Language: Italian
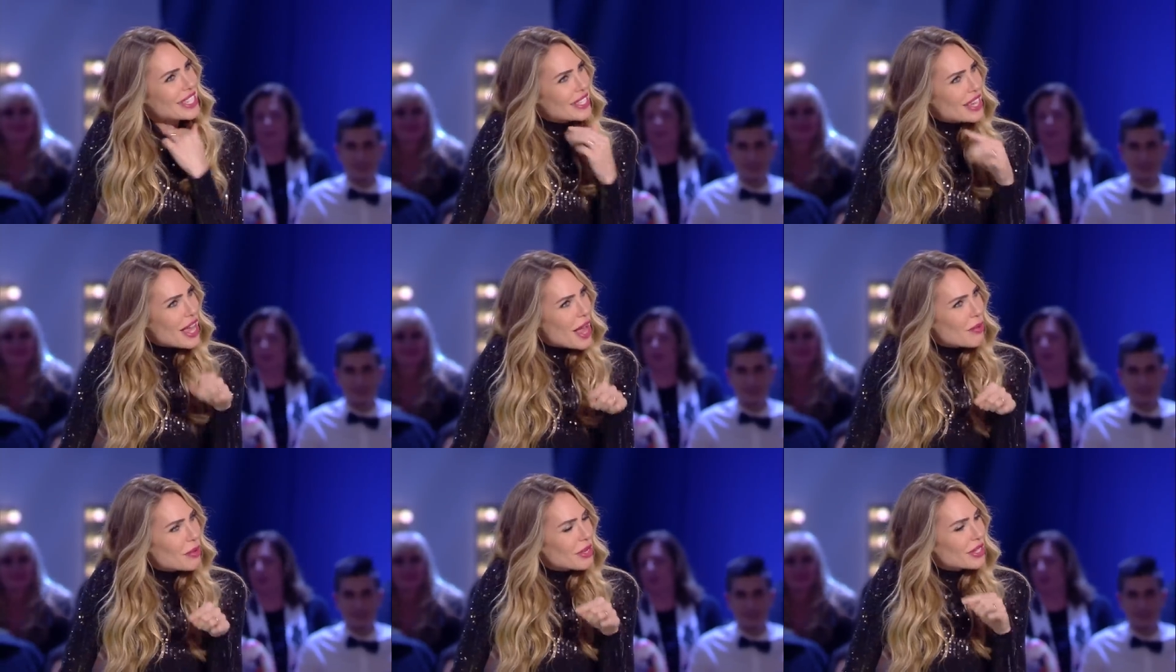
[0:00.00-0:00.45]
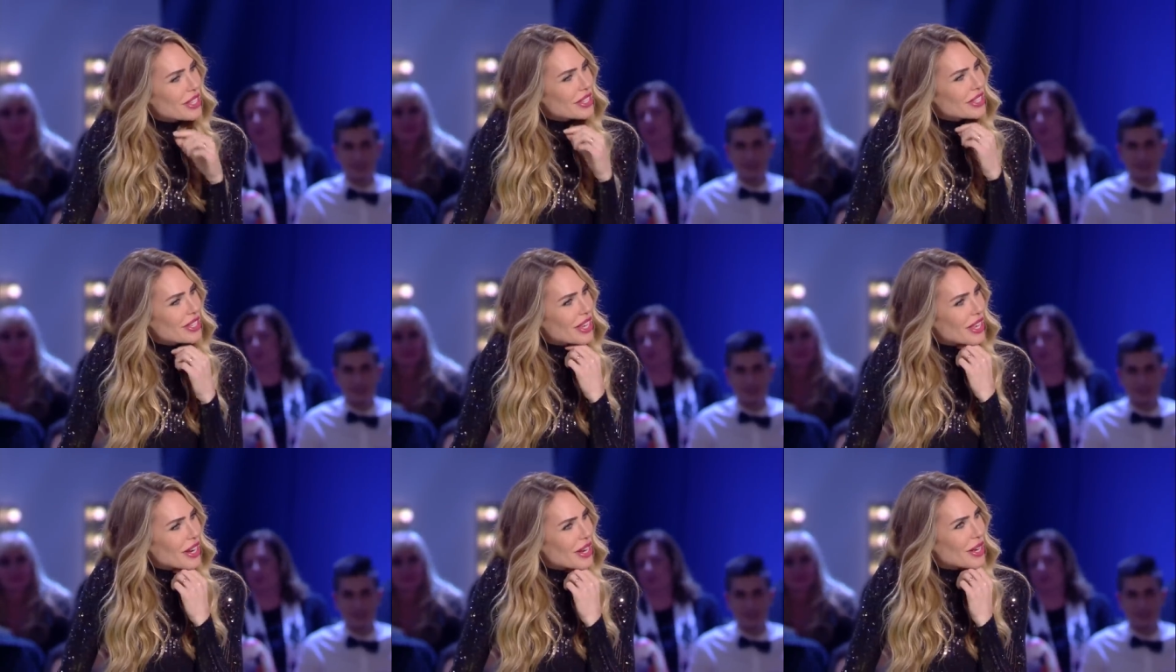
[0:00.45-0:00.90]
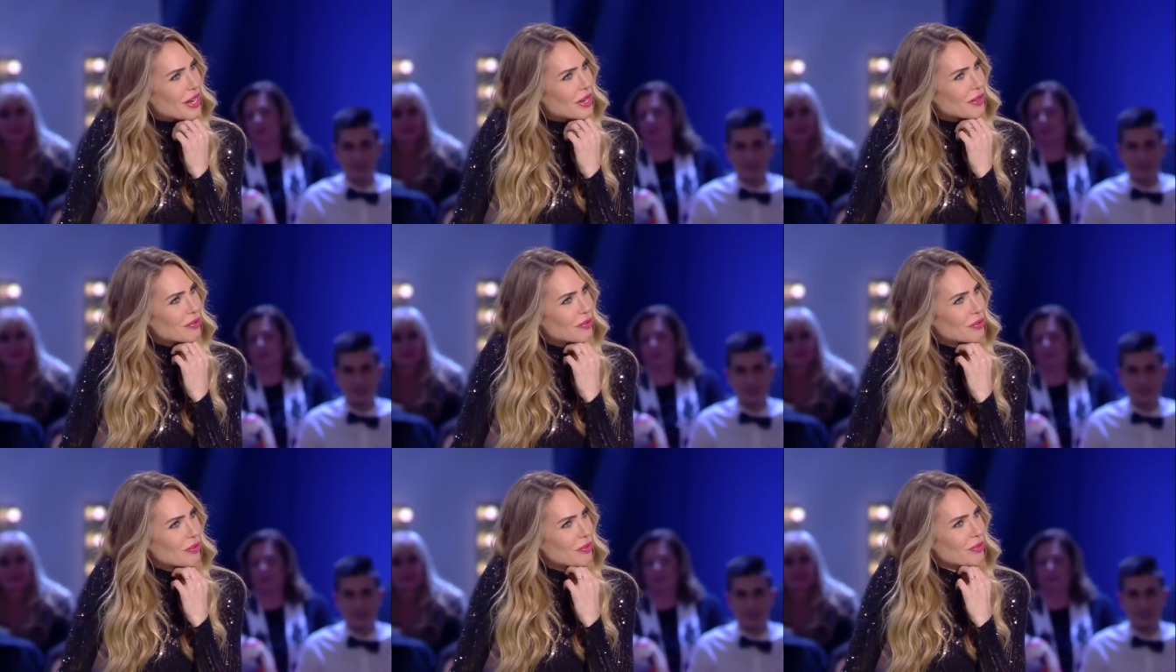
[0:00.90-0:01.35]
insieme stasera?
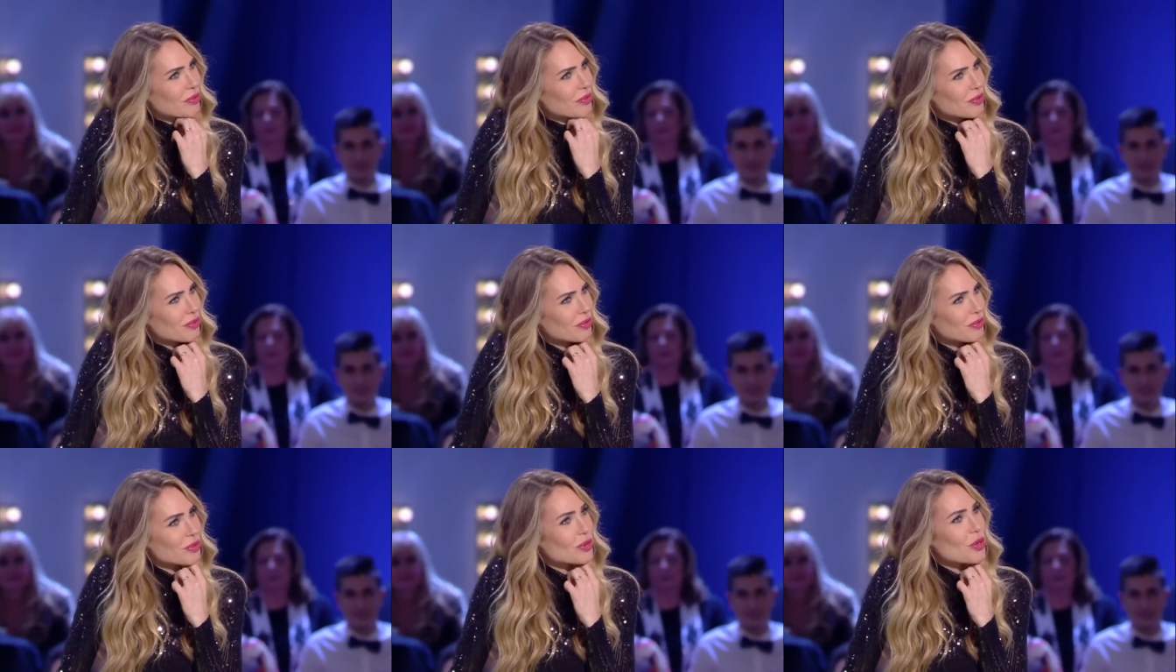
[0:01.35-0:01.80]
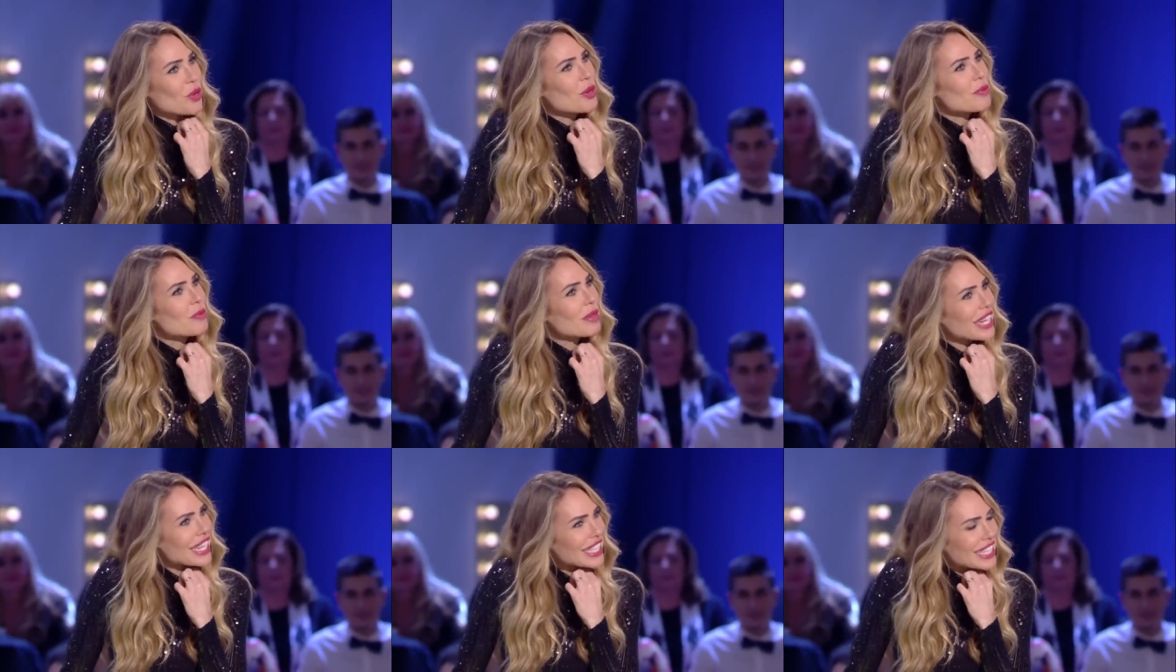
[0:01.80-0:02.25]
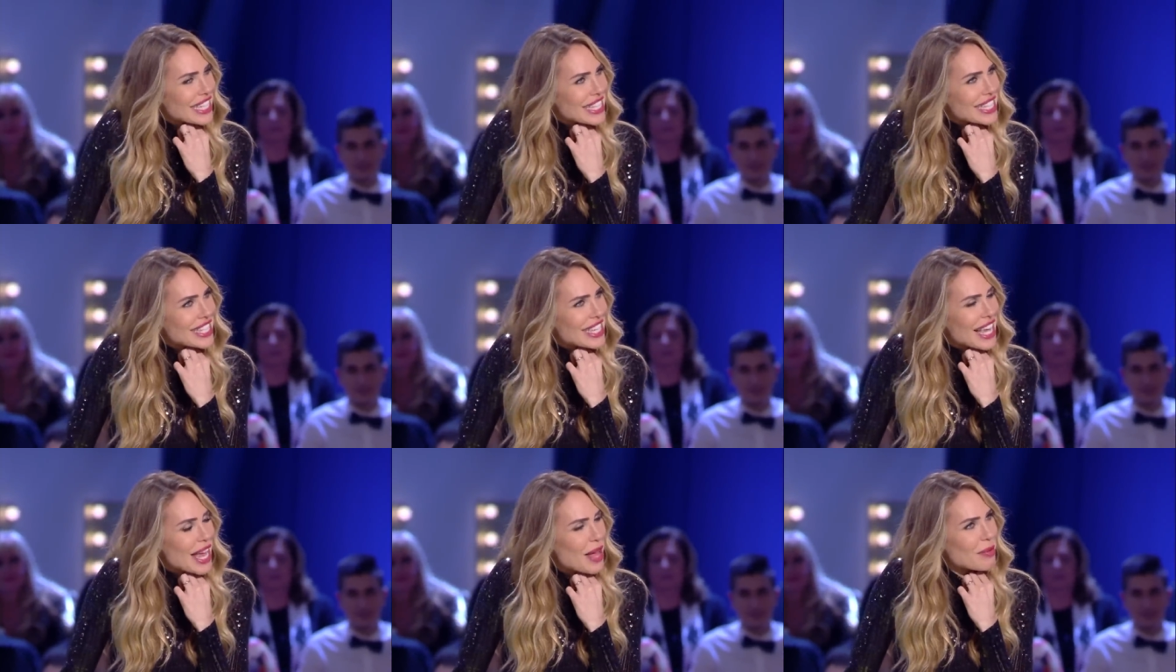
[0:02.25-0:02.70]
Non ho capito. Dormirete
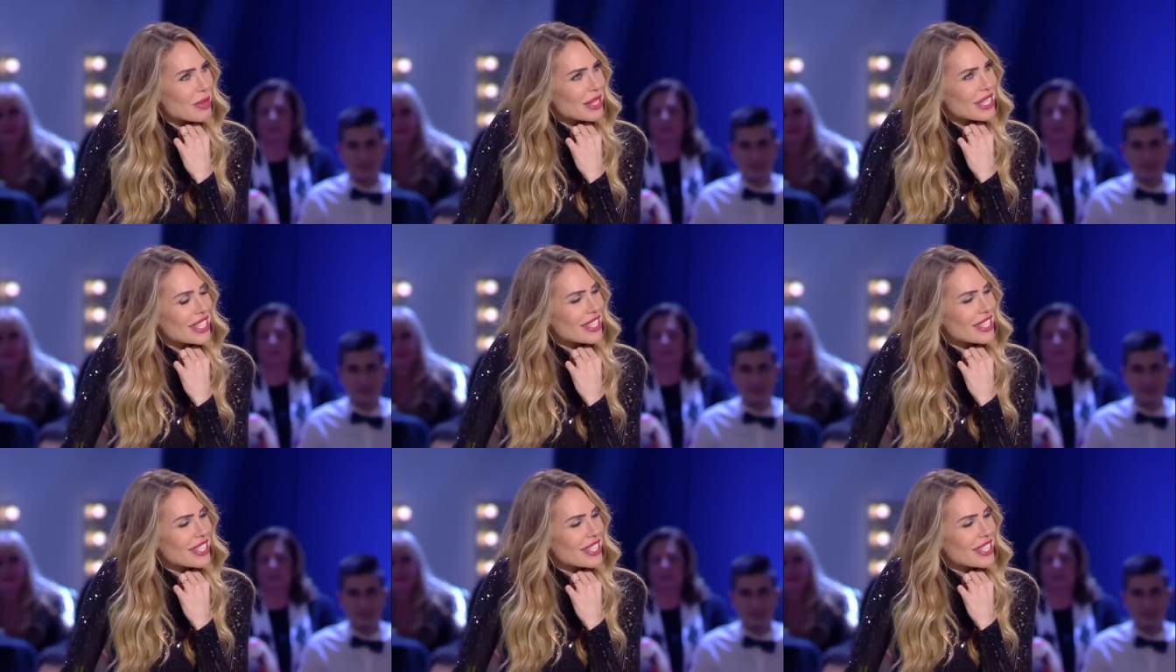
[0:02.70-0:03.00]
insieme